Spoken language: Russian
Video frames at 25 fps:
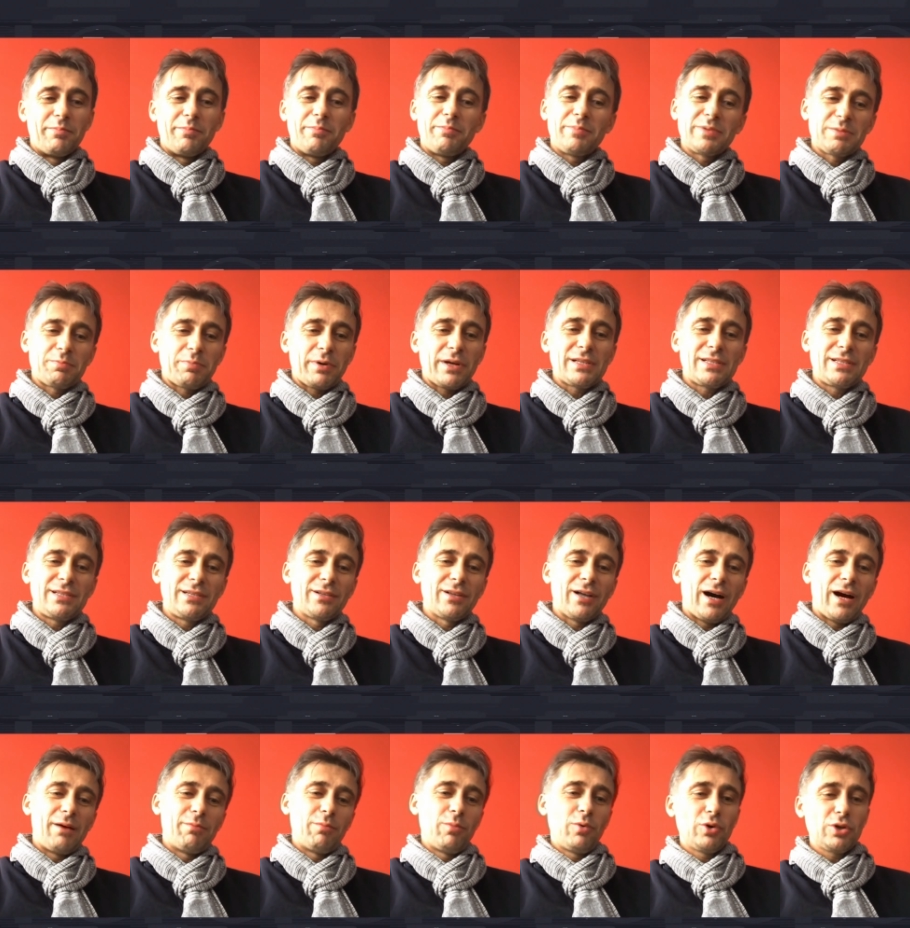спросил,
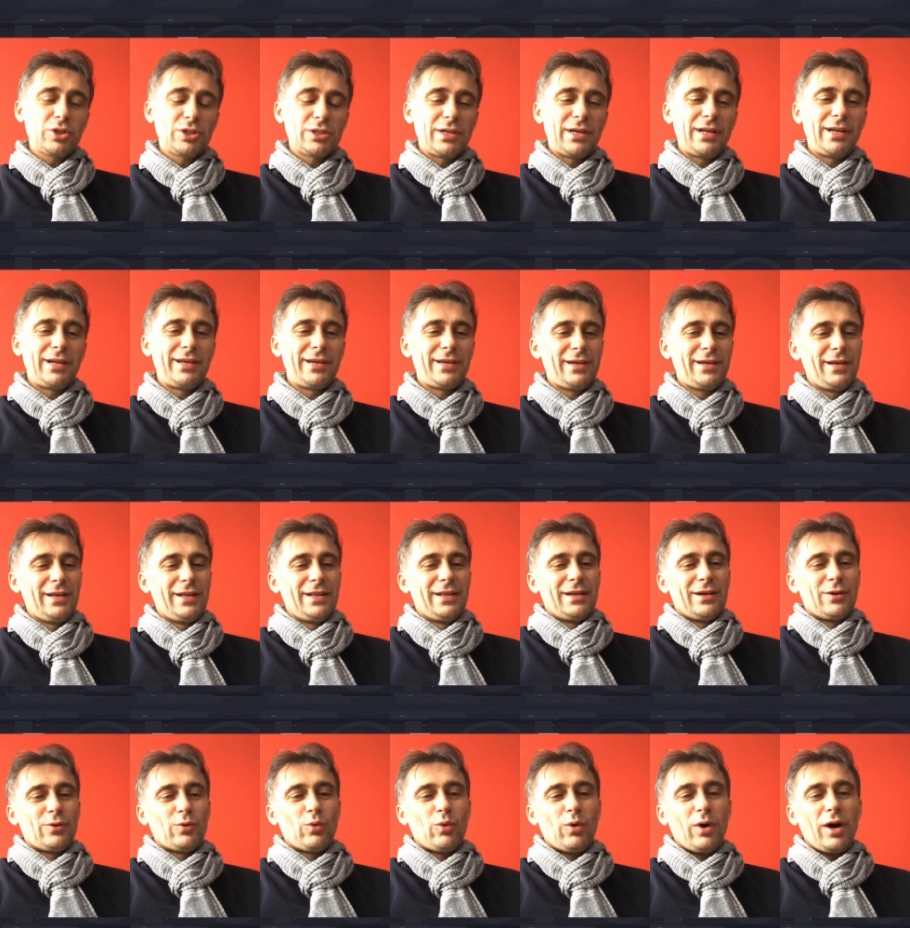а можно ли
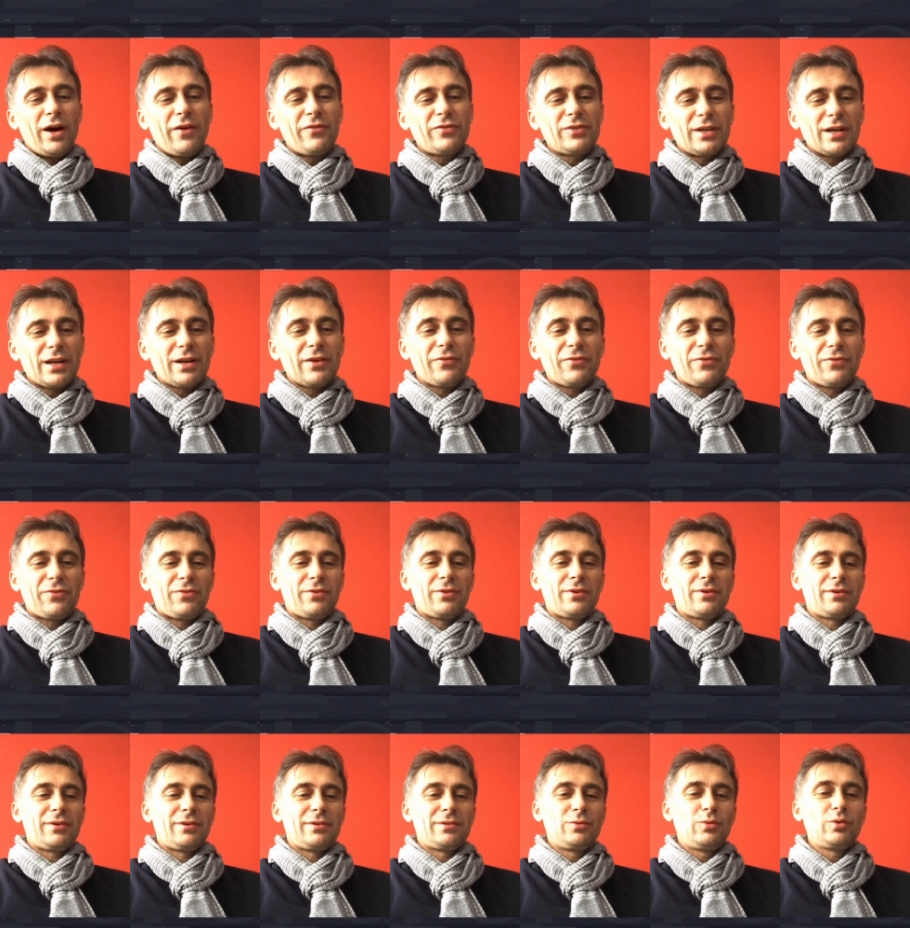у авторов,
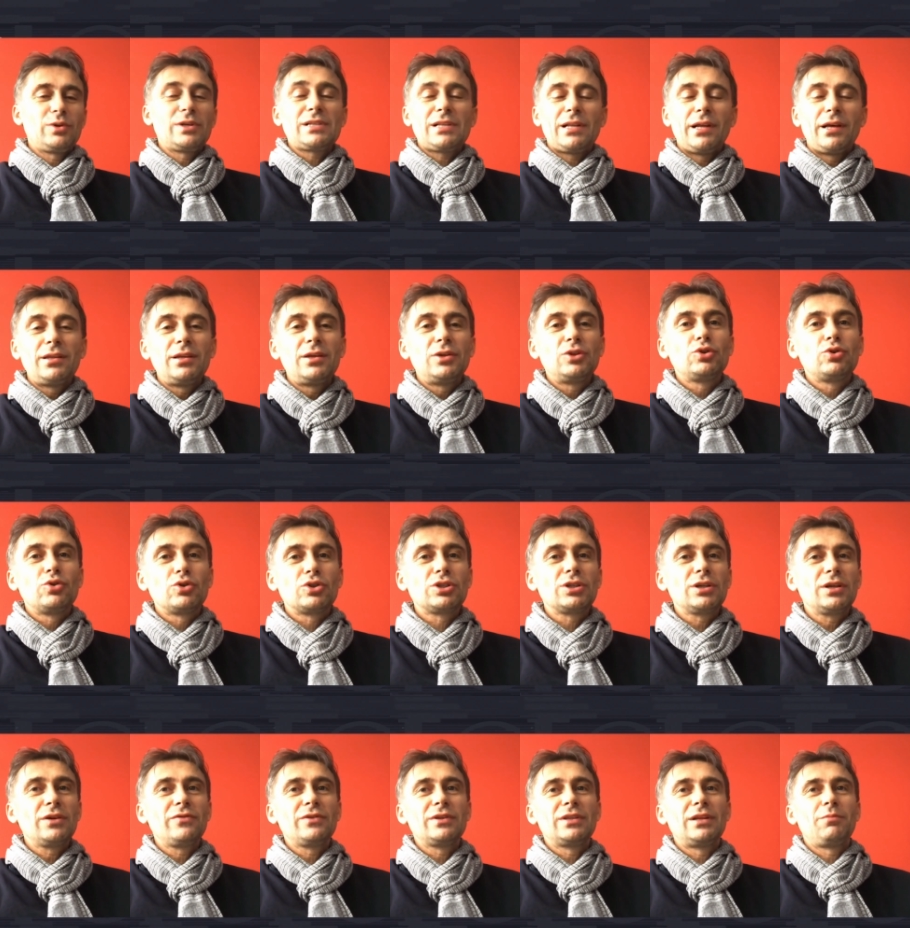э, ну, если они еще
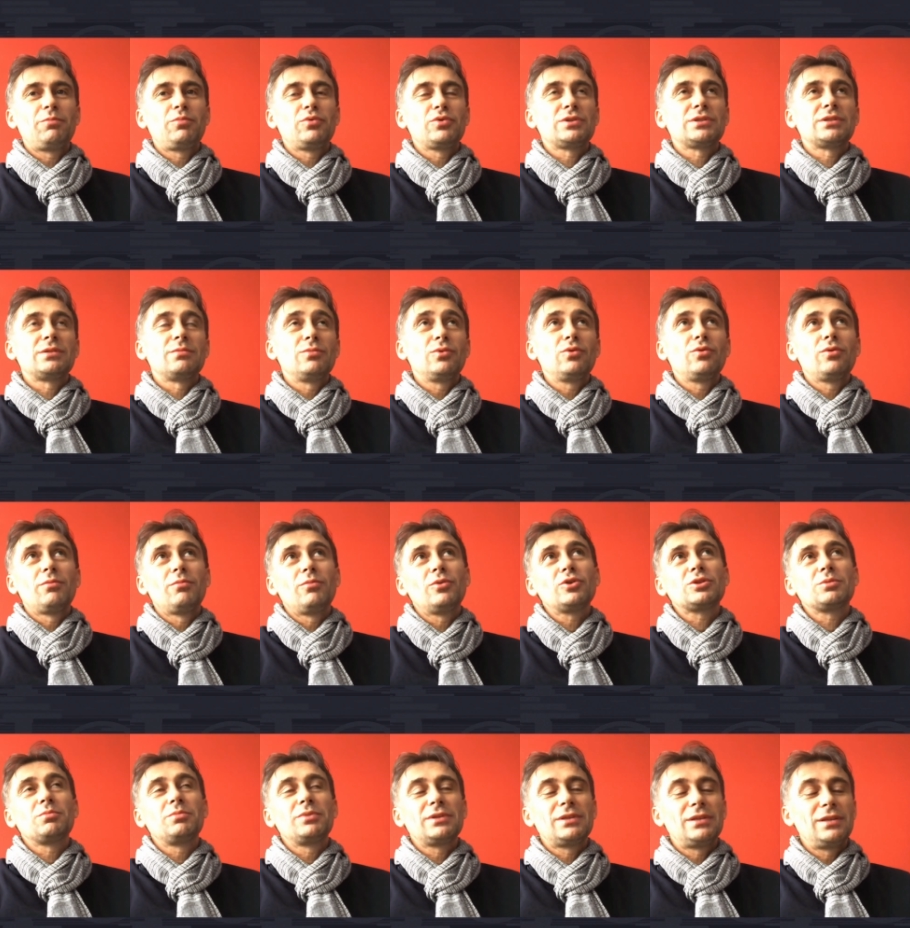живы, допустим, ну,
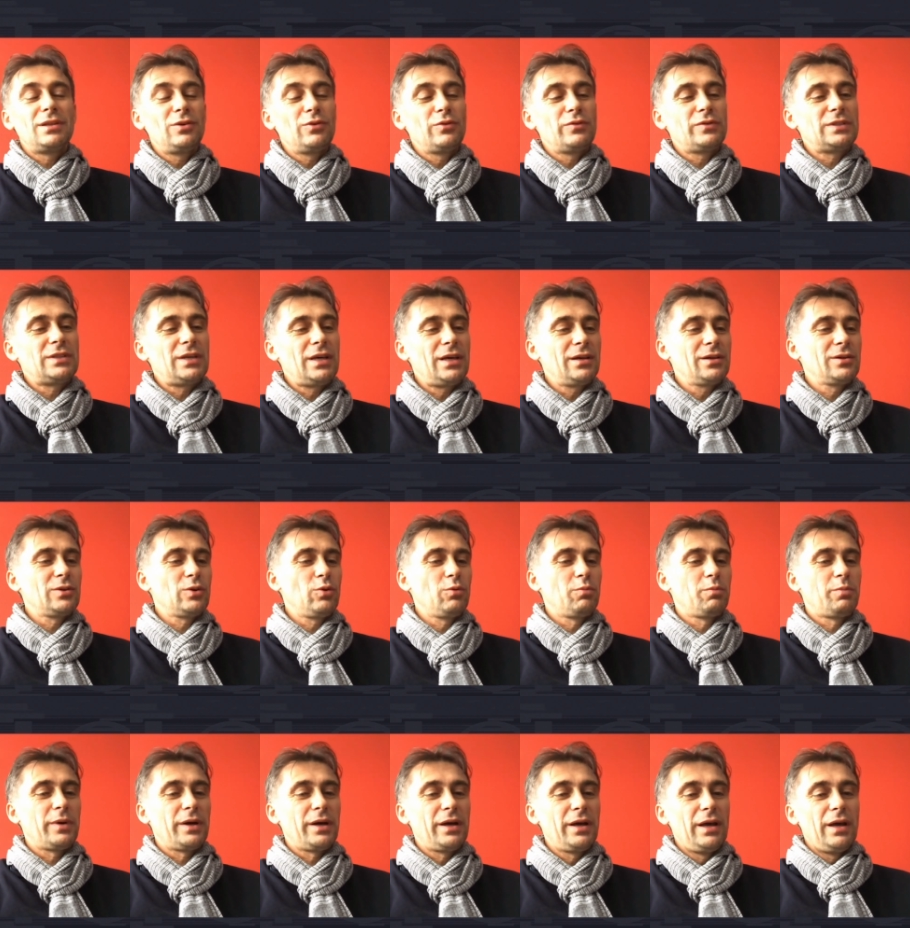может быть, не у всей
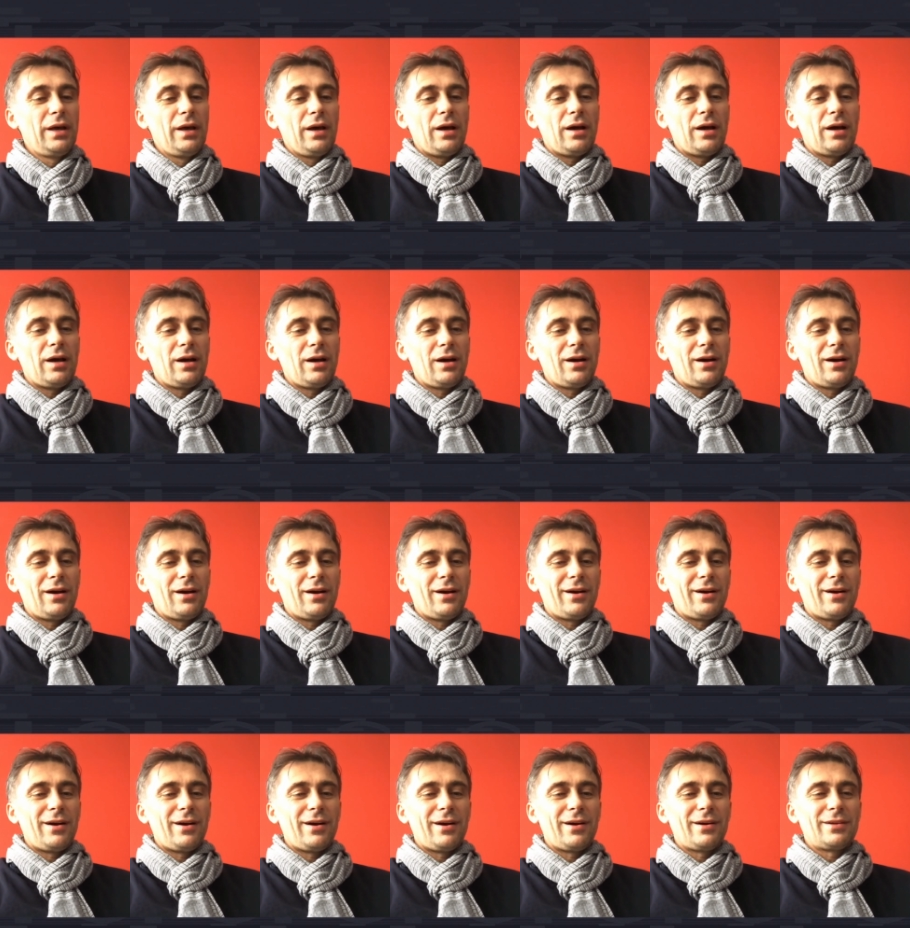группы
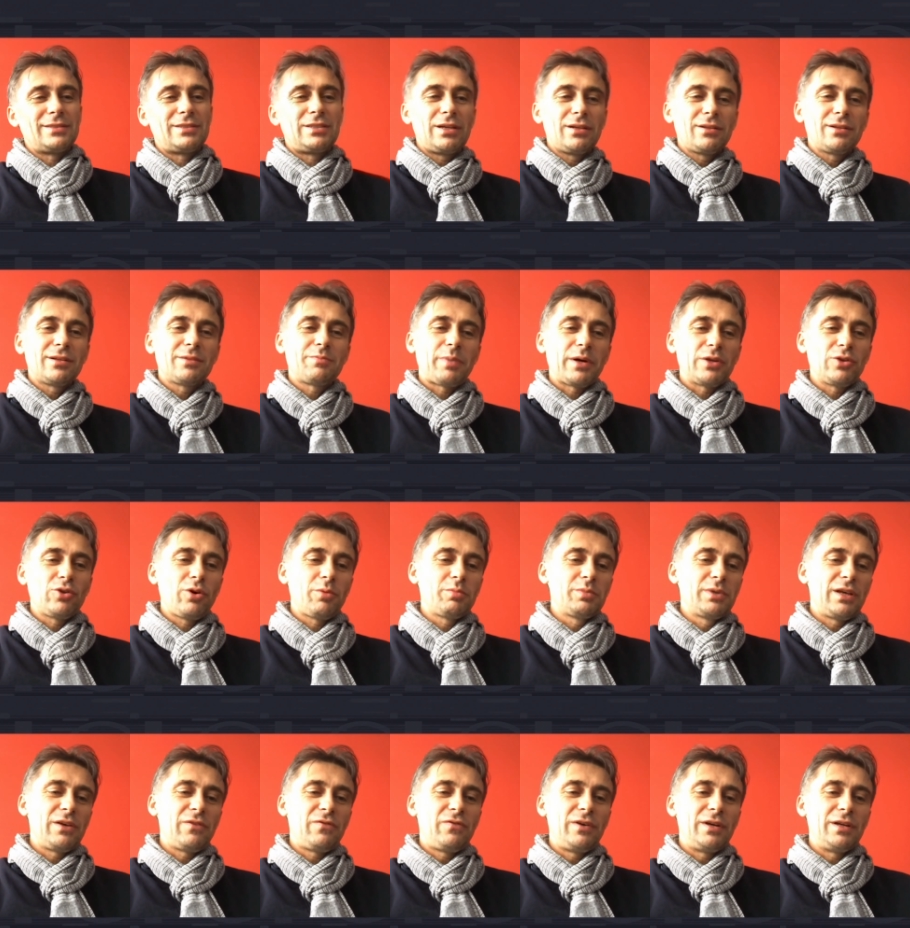а, делать
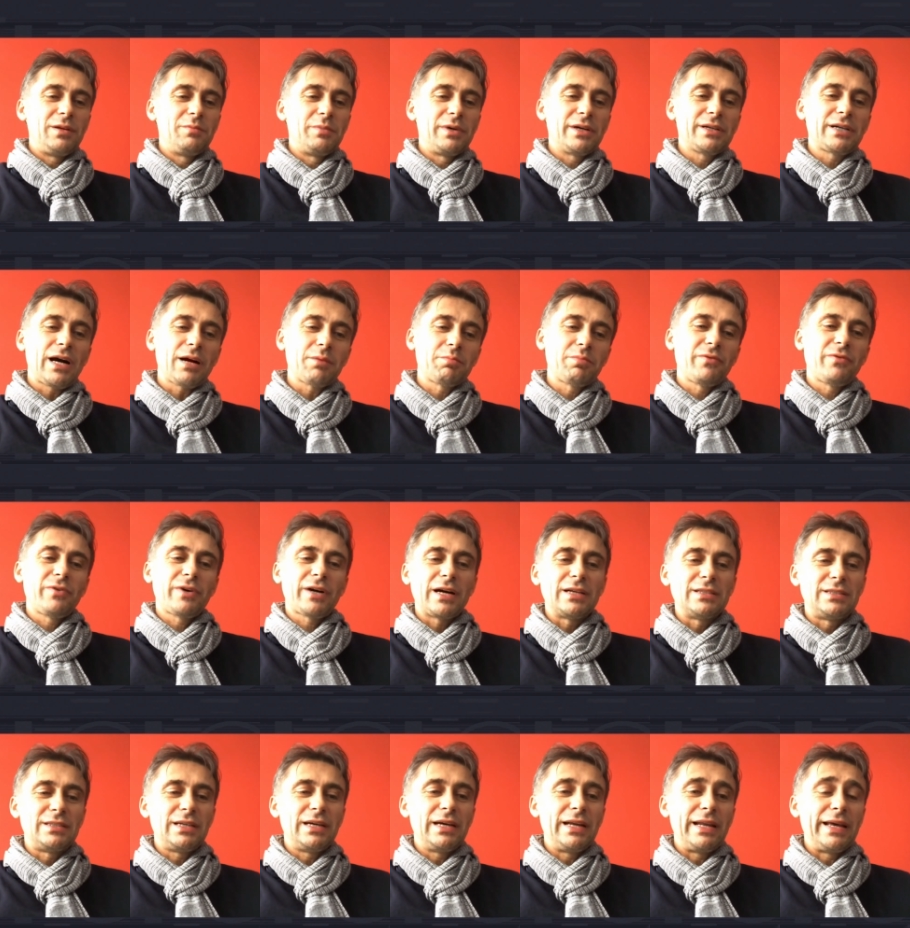подобные фильмы, как бы вы
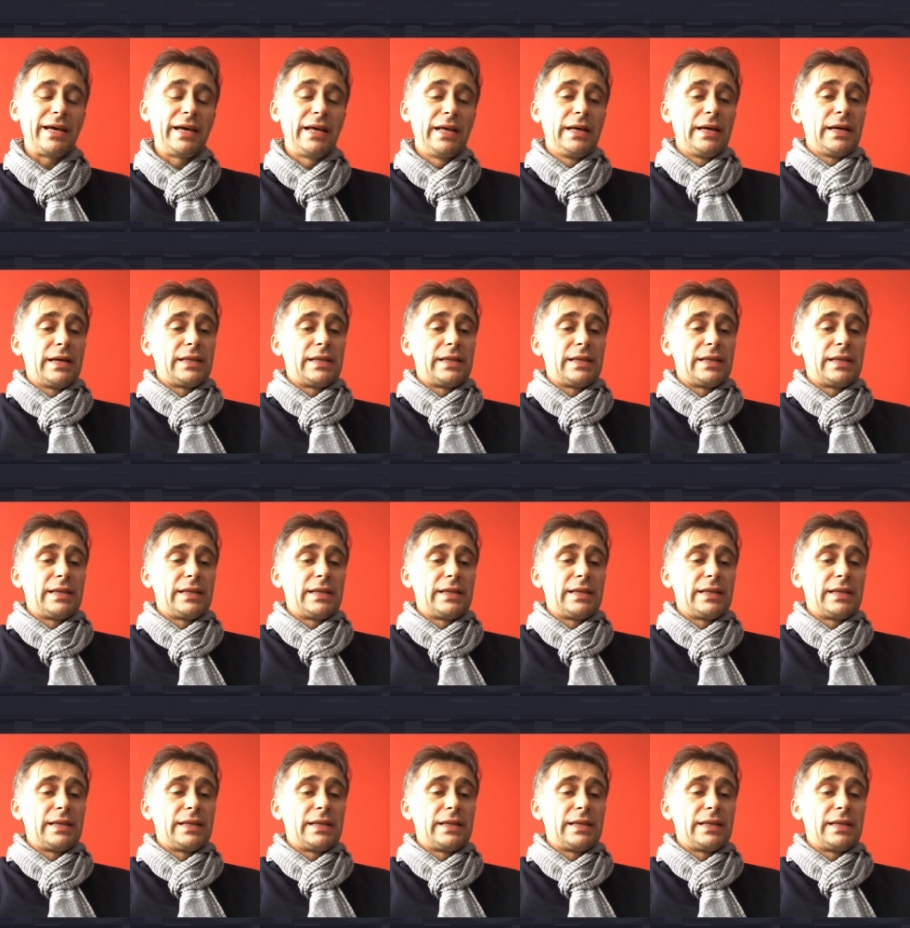хотели.